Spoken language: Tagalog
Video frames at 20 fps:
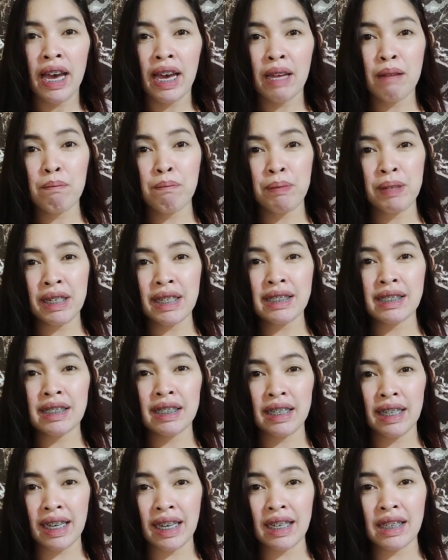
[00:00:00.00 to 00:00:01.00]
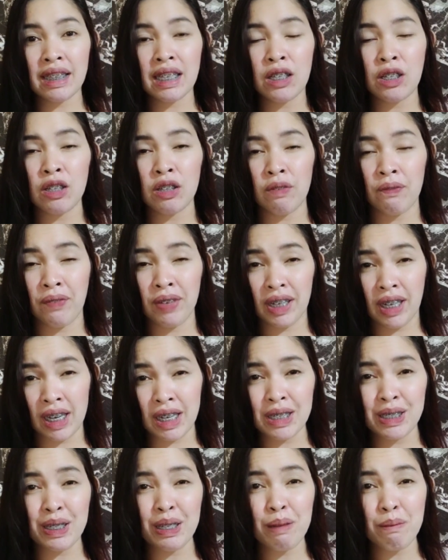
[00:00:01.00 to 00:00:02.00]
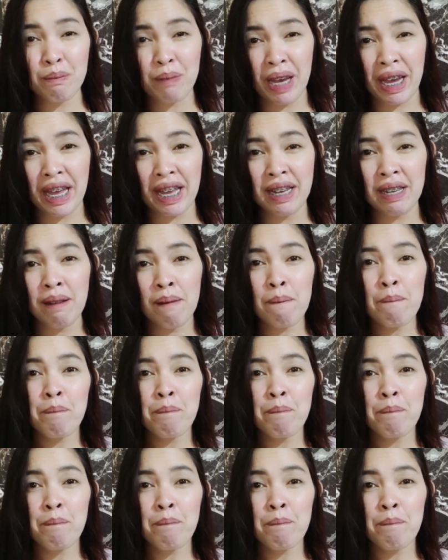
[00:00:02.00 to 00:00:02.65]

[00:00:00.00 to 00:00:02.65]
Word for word: and please click the notification bell